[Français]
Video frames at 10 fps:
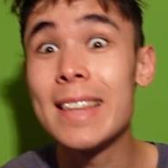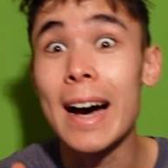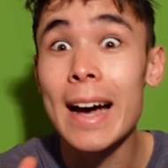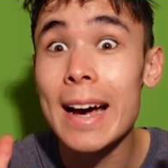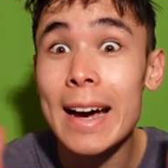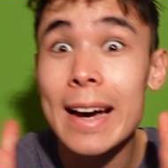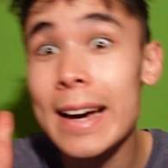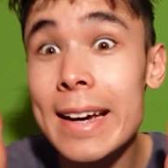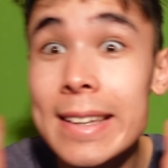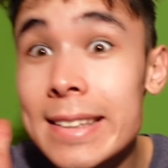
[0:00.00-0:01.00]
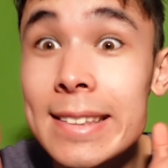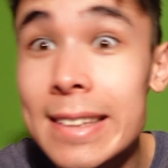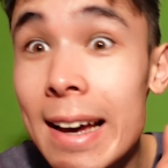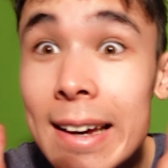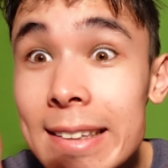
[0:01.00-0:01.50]
Dies.
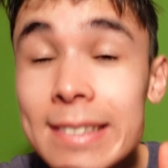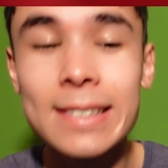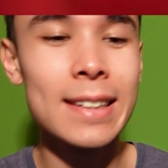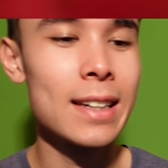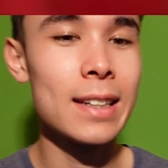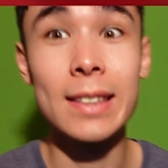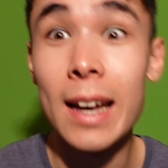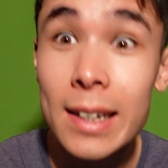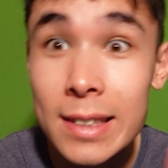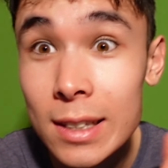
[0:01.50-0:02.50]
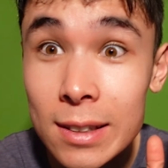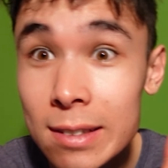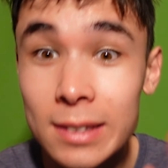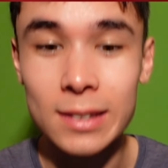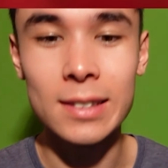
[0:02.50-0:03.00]
Dies. Dies
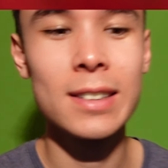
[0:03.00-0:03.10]
on.